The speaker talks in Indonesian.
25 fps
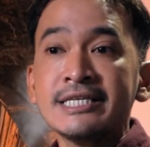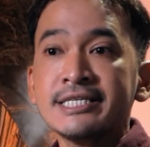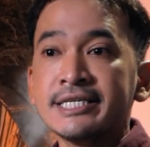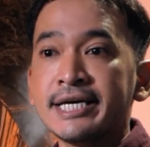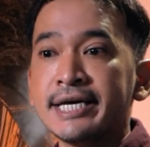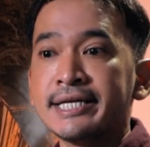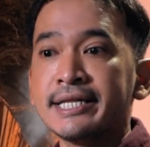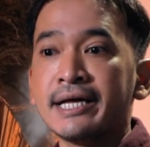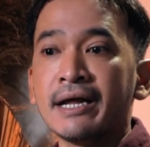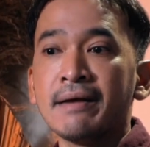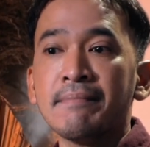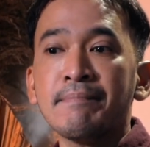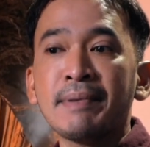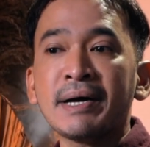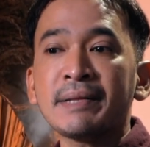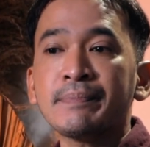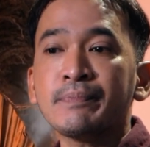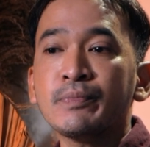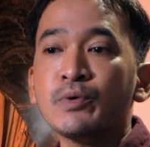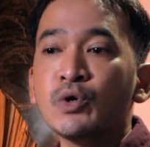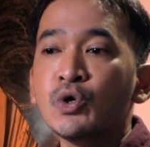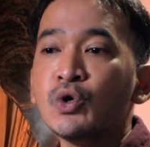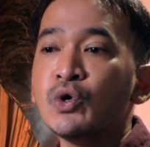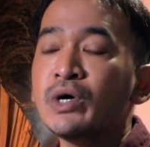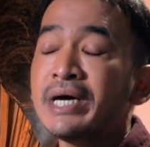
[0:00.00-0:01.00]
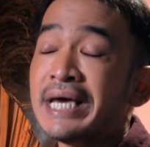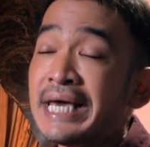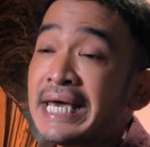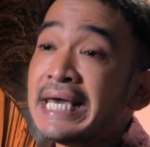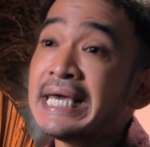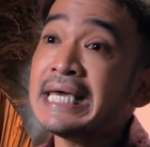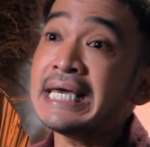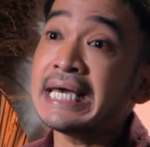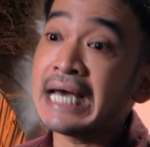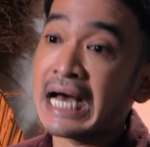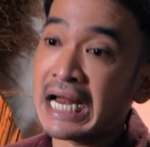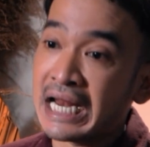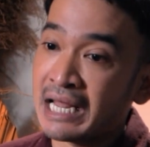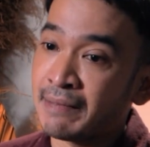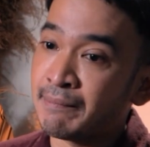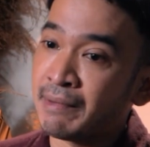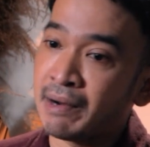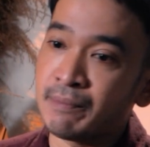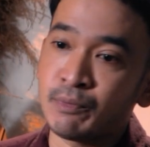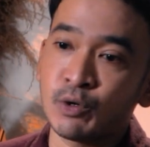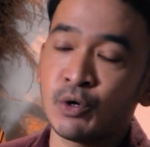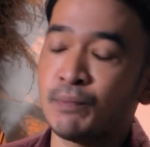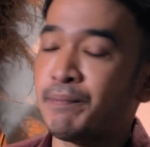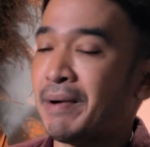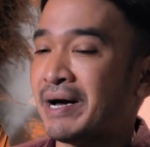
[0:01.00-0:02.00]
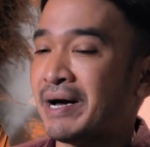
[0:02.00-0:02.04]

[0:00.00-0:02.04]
Sekitar 40 hingga 50